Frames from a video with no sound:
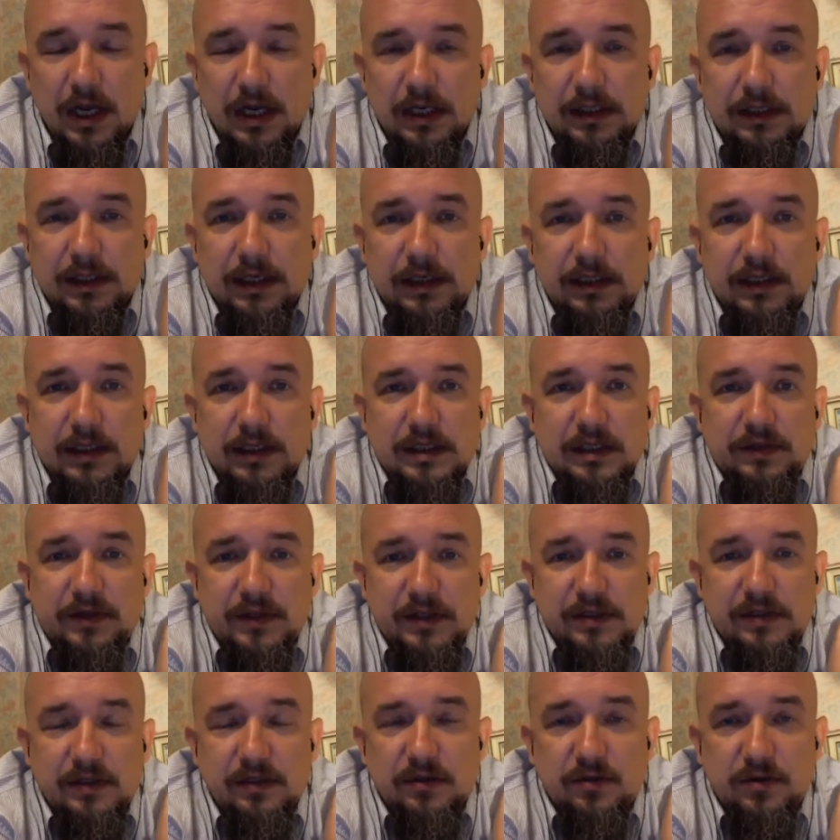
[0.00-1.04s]
Тогда,
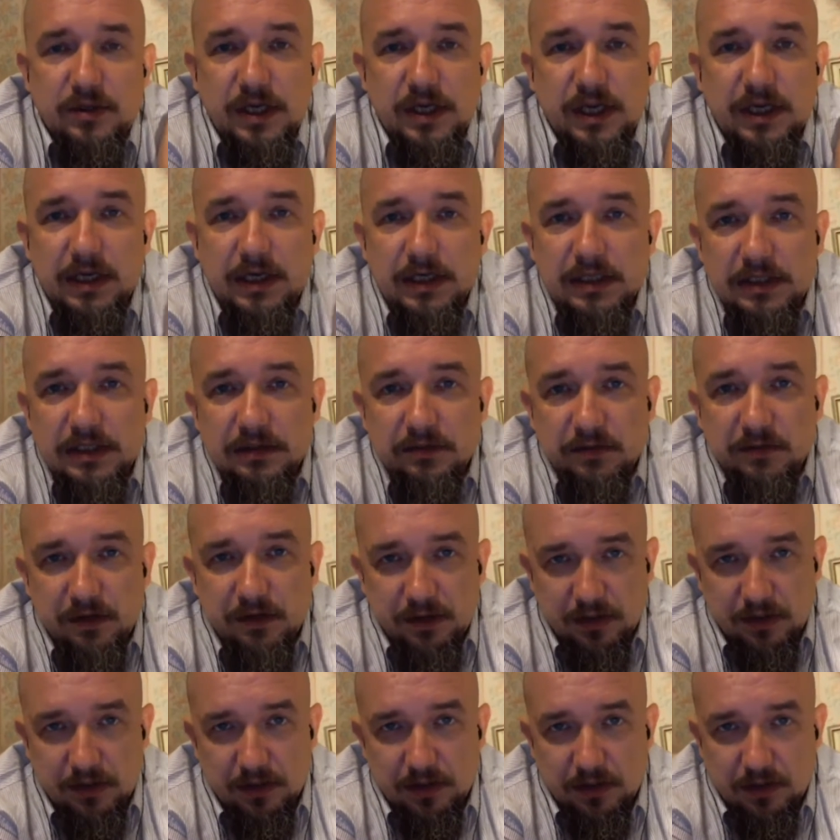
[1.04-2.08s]
соответственно, друзья, если вы,
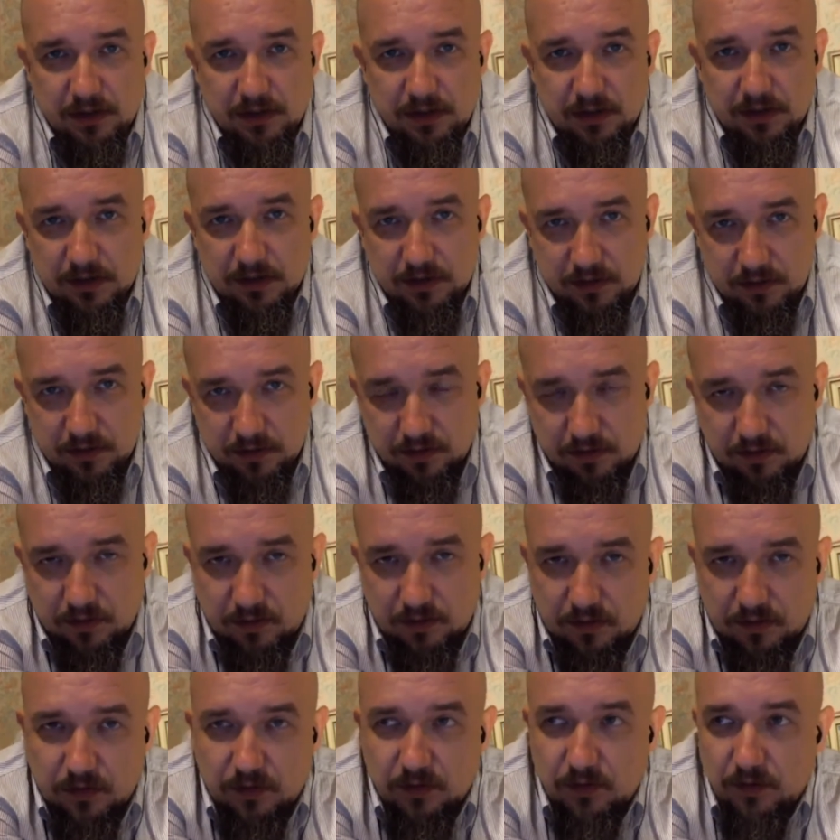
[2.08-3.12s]
э,
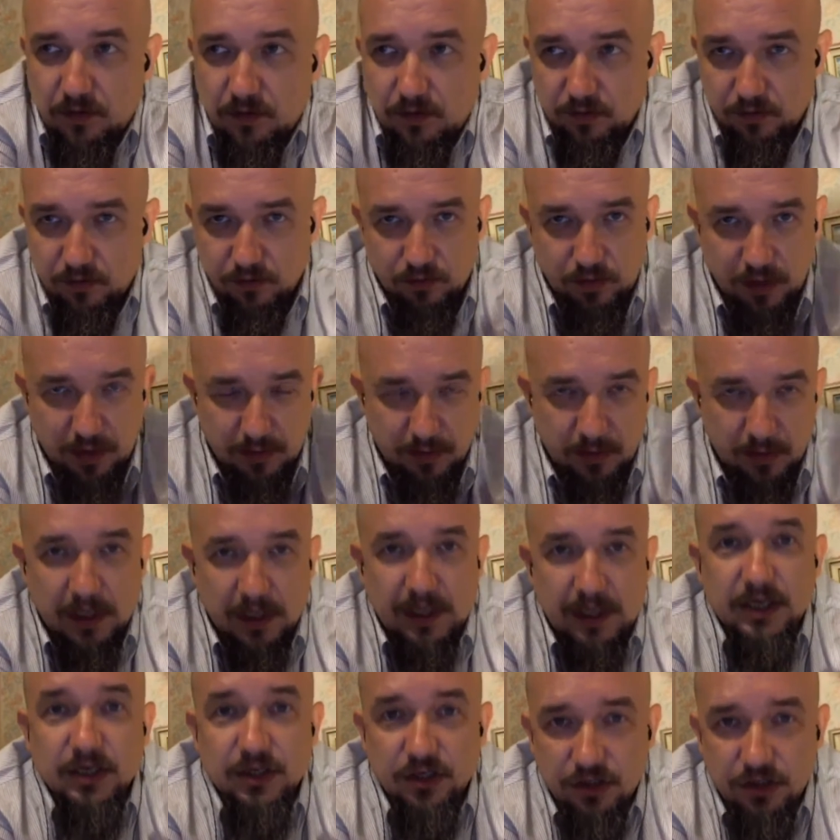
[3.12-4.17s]
ну,
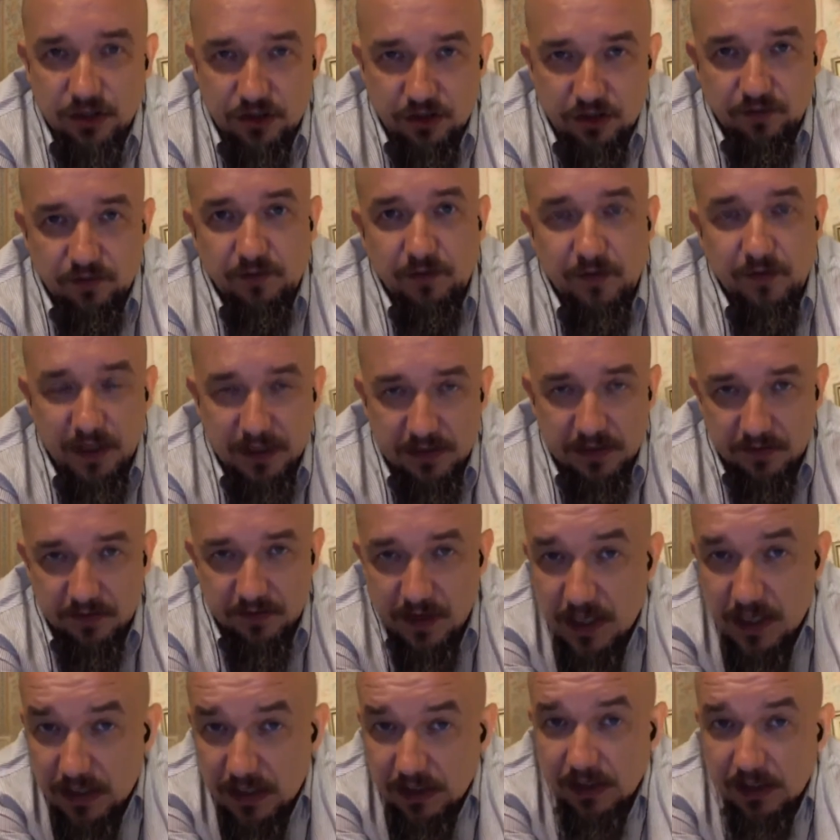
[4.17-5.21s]
конечно же, вы нас
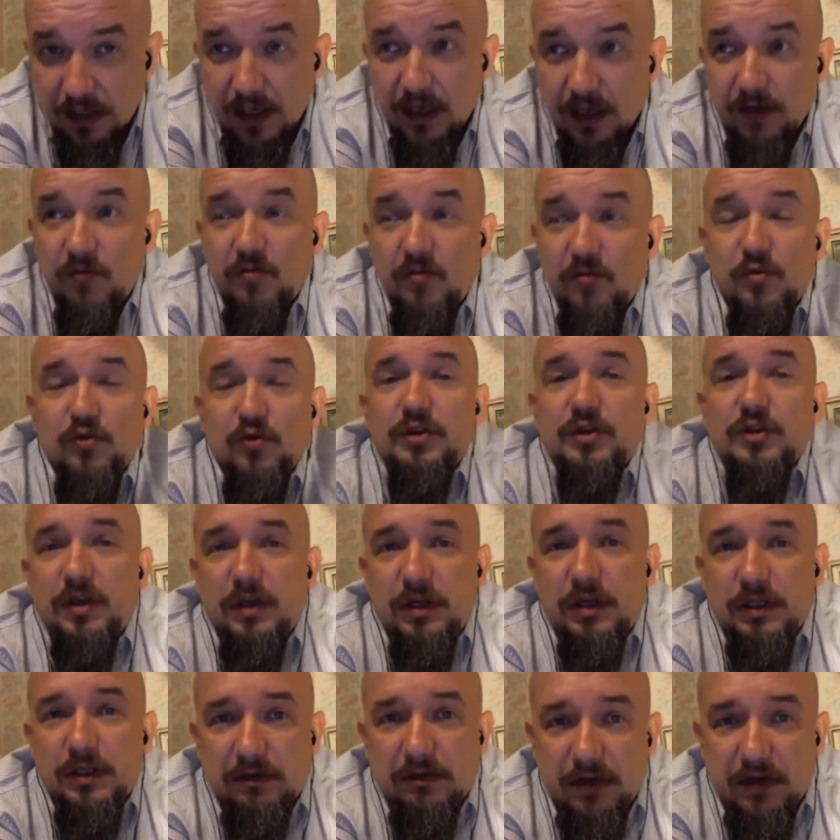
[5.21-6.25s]
видите, да, вы можете
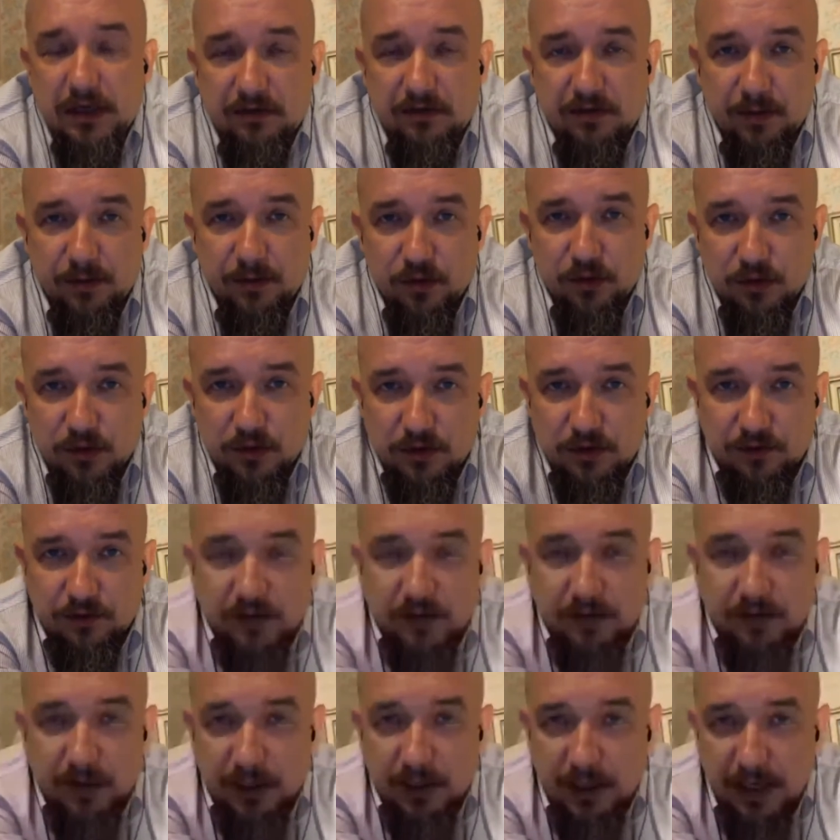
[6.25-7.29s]
оставлять вопросы в
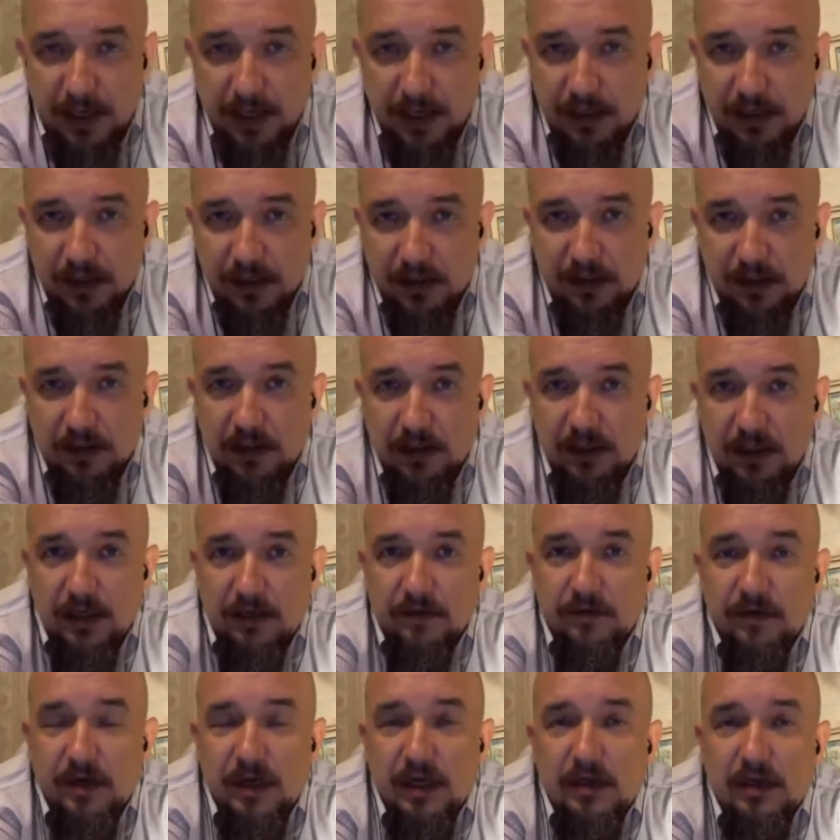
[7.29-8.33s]
комментариях для
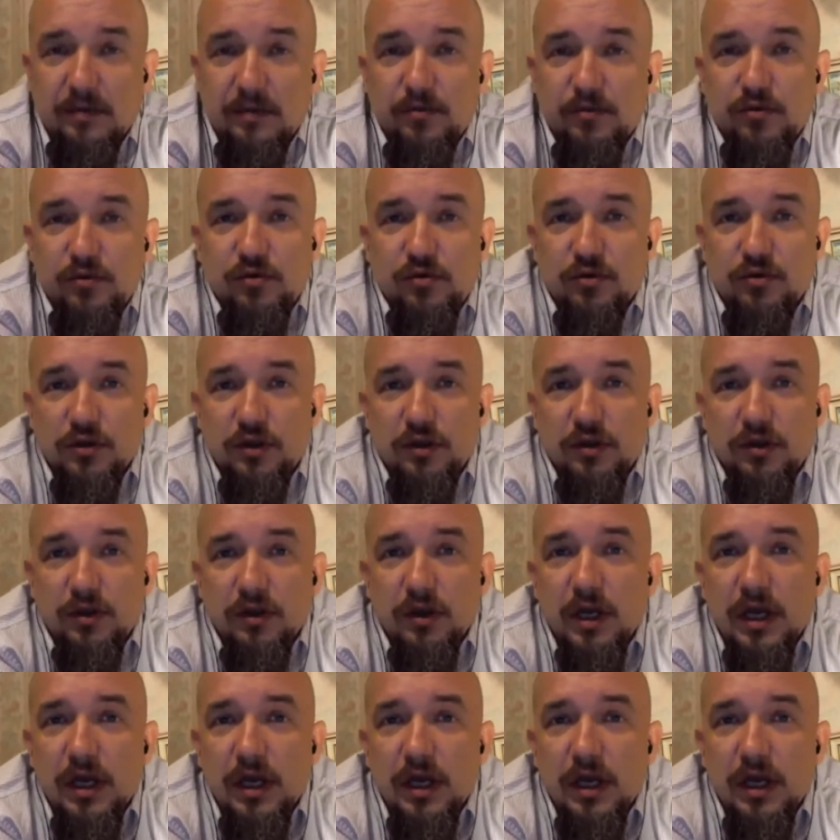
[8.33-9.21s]
Евгения Пустошкина.